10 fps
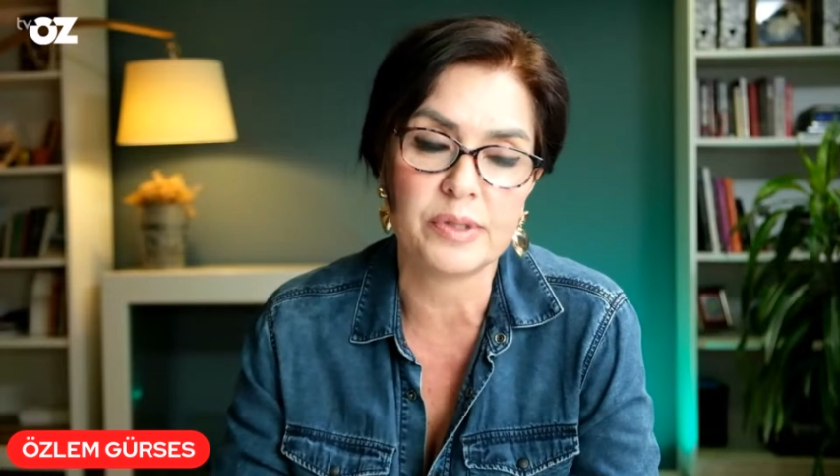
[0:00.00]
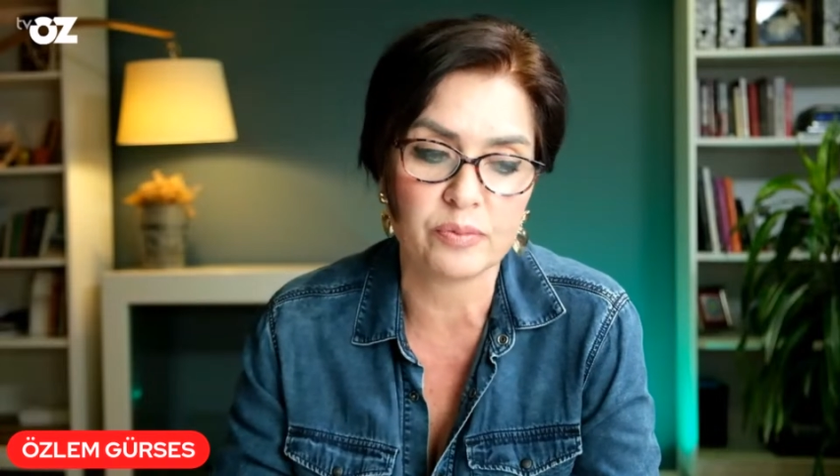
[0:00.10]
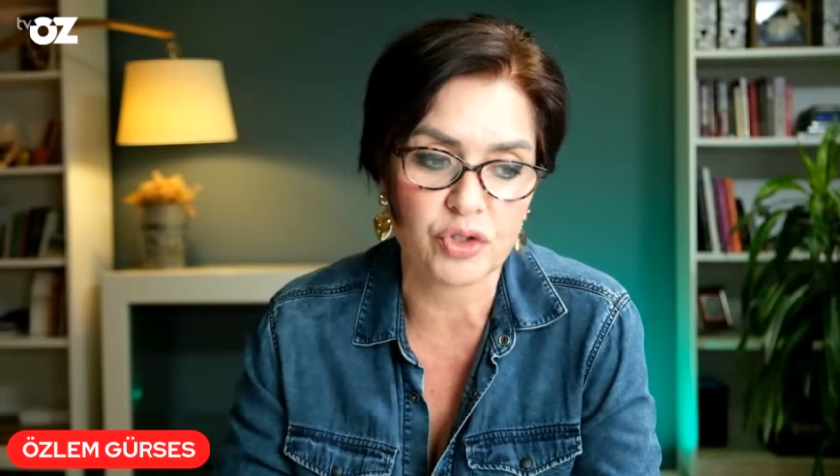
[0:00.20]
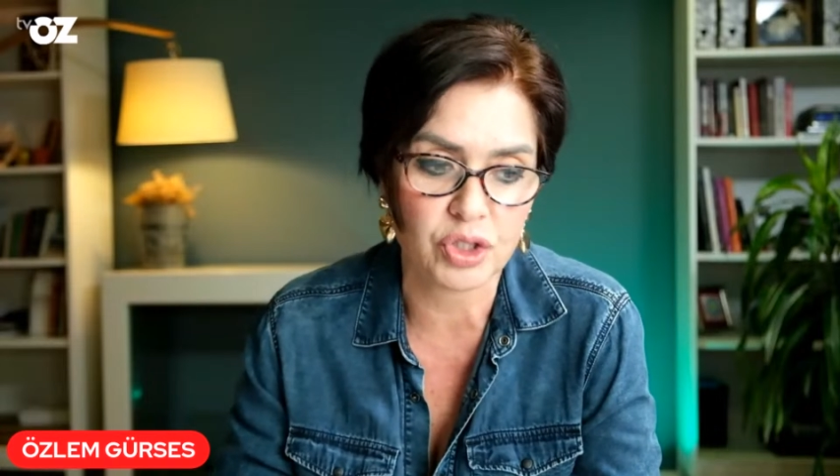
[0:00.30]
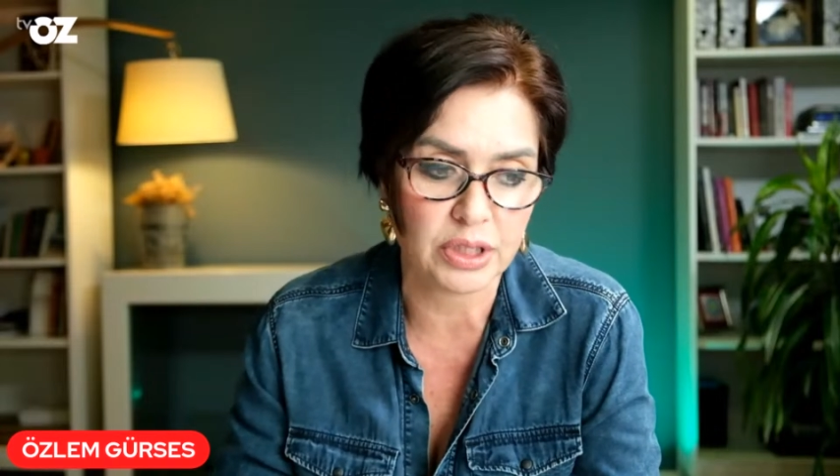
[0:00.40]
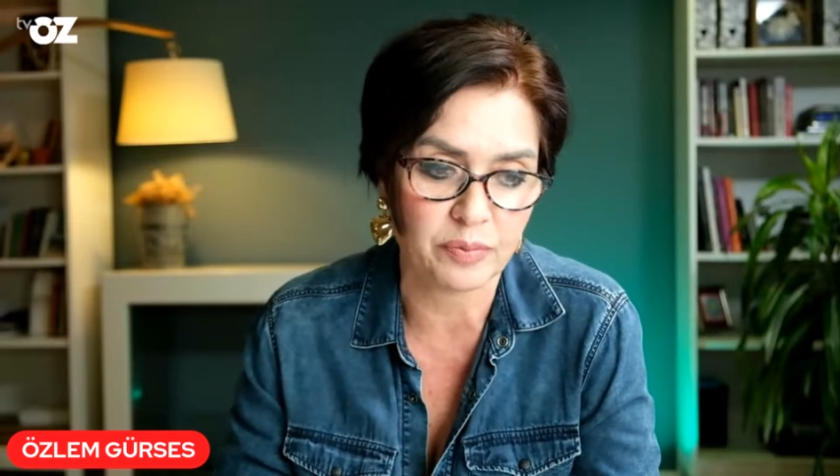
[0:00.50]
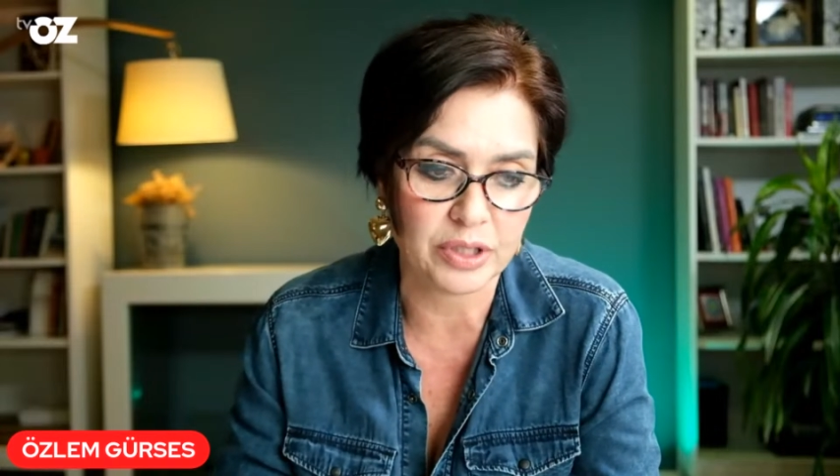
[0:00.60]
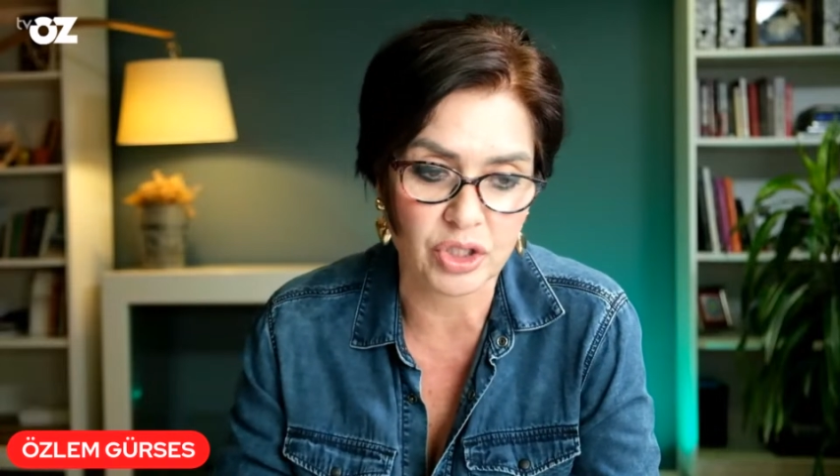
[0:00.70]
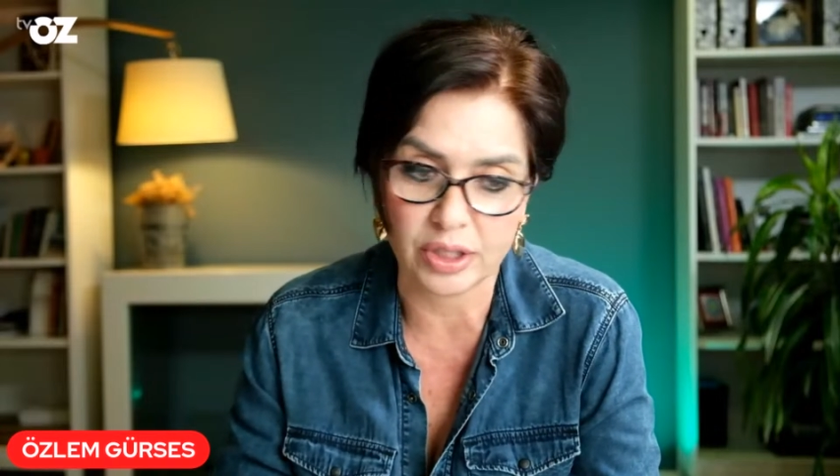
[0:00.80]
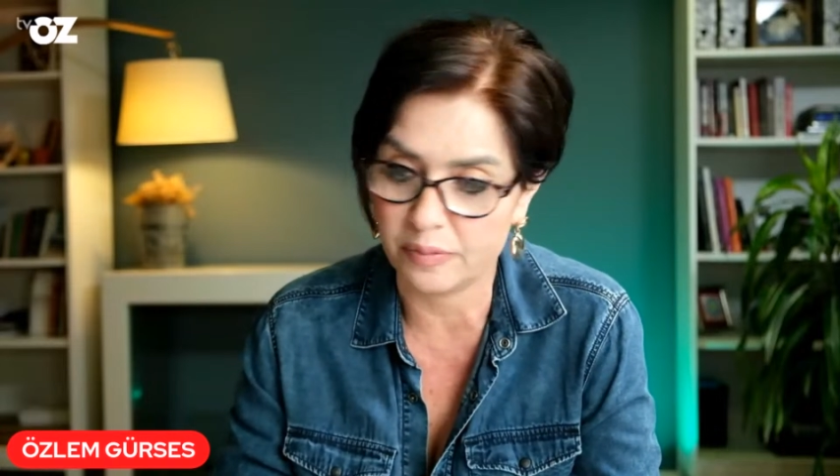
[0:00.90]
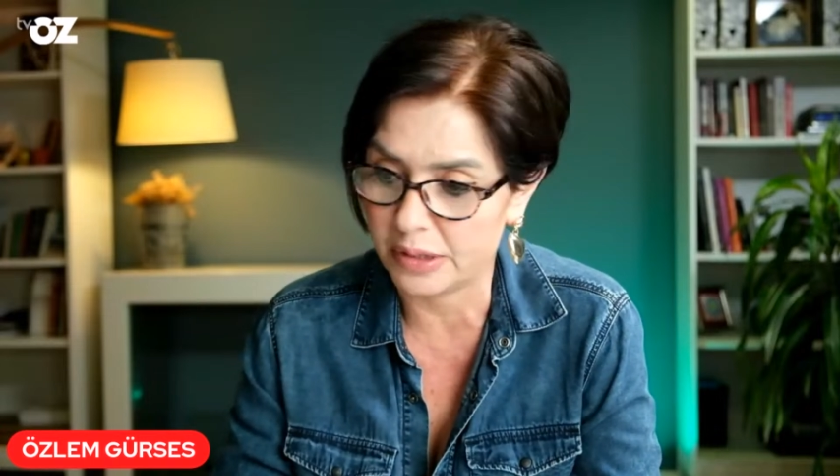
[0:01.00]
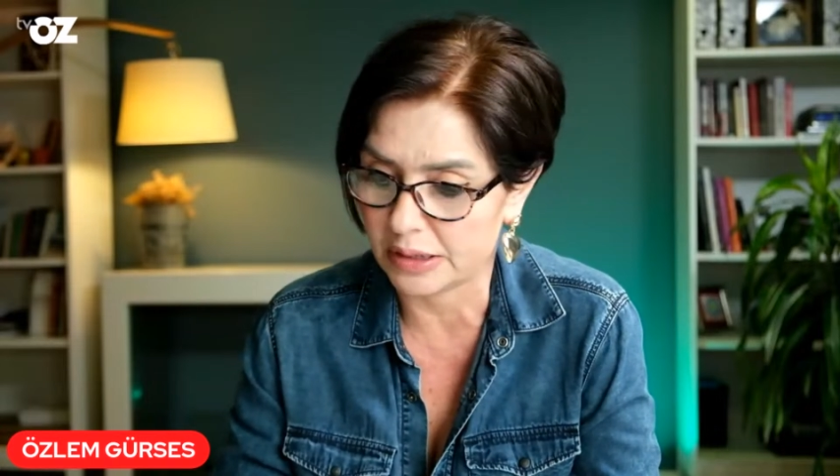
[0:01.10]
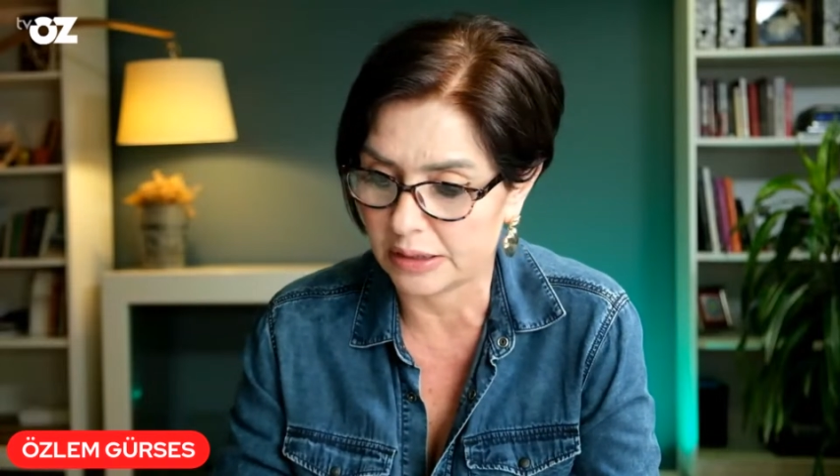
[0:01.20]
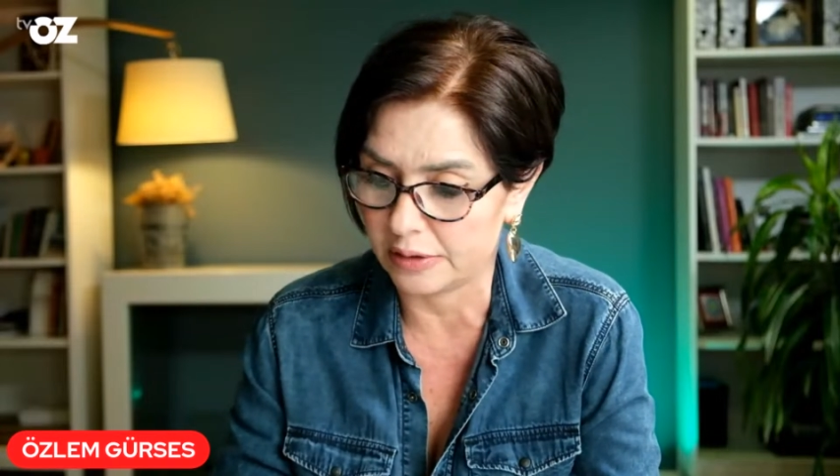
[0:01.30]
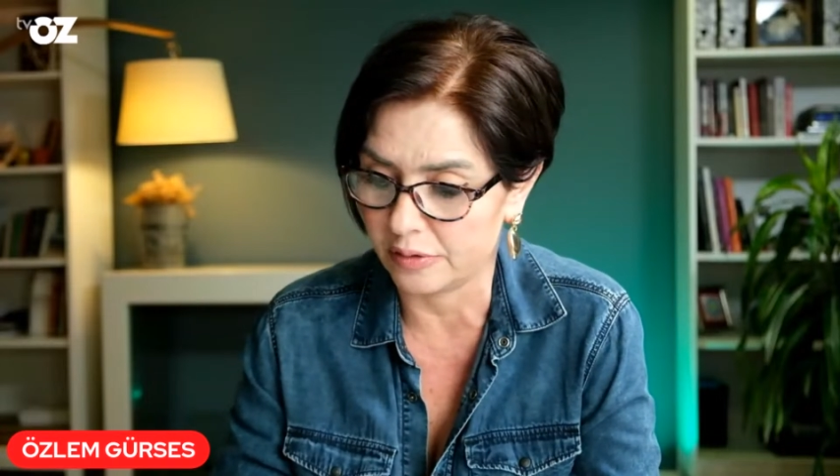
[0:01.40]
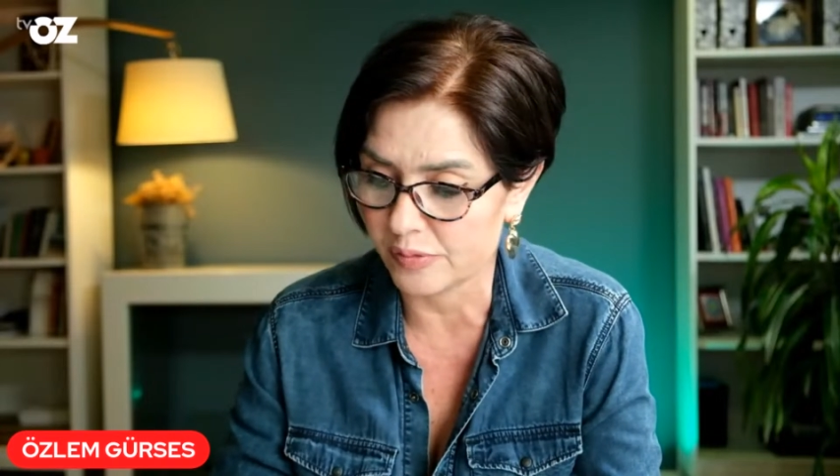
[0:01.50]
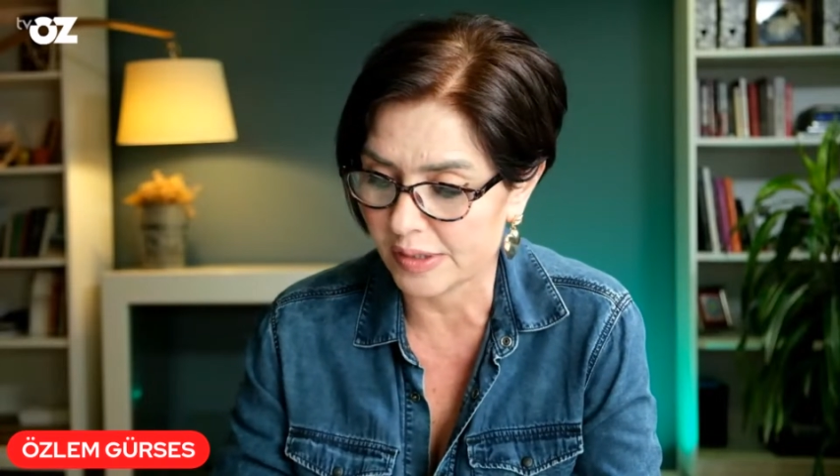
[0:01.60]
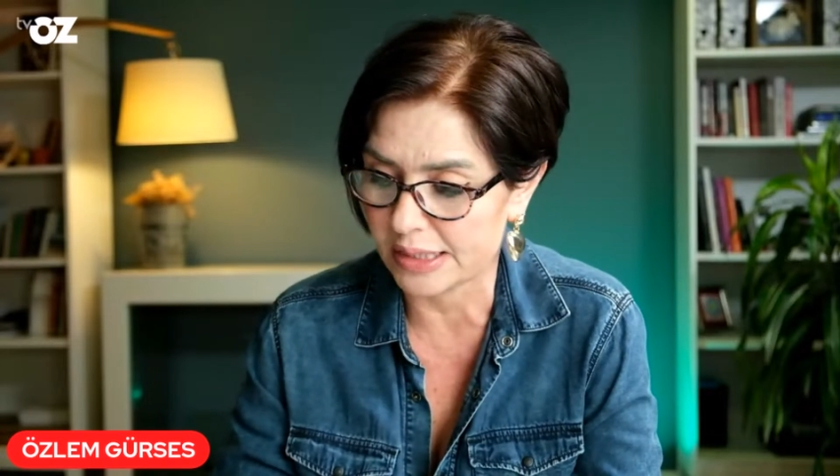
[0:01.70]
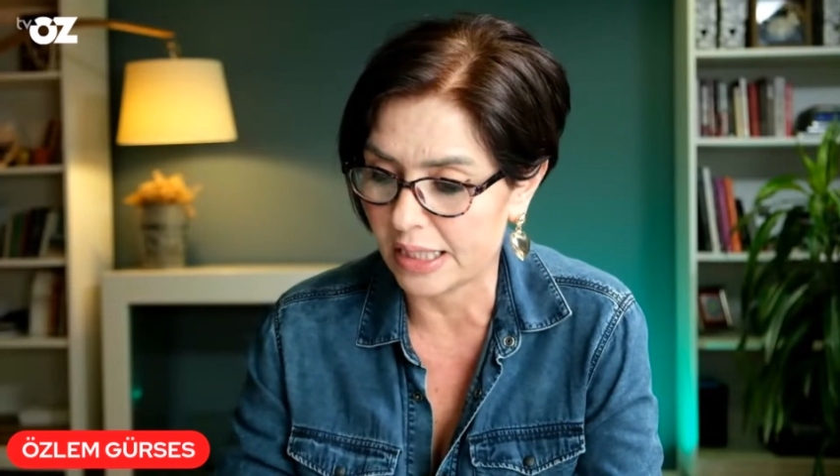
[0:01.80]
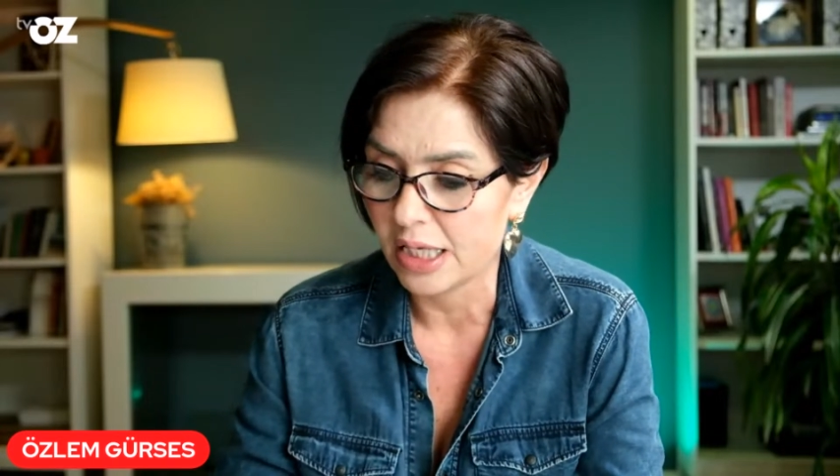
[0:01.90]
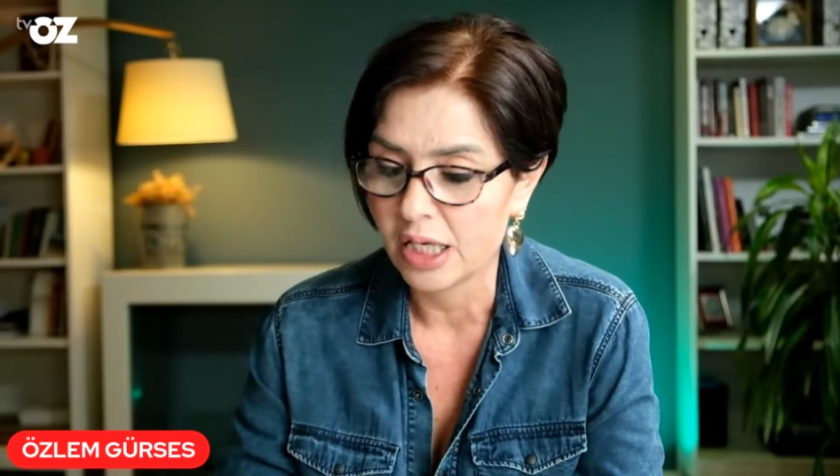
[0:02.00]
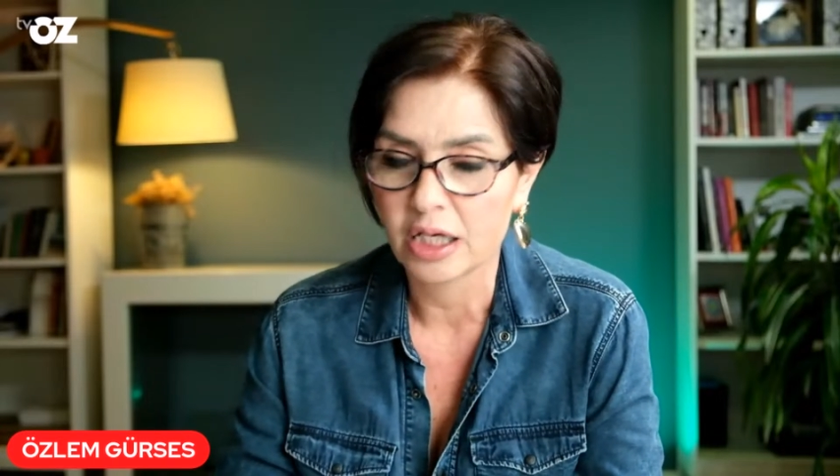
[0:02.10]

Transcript: Biz bu işleri beceremedik kanalımızda.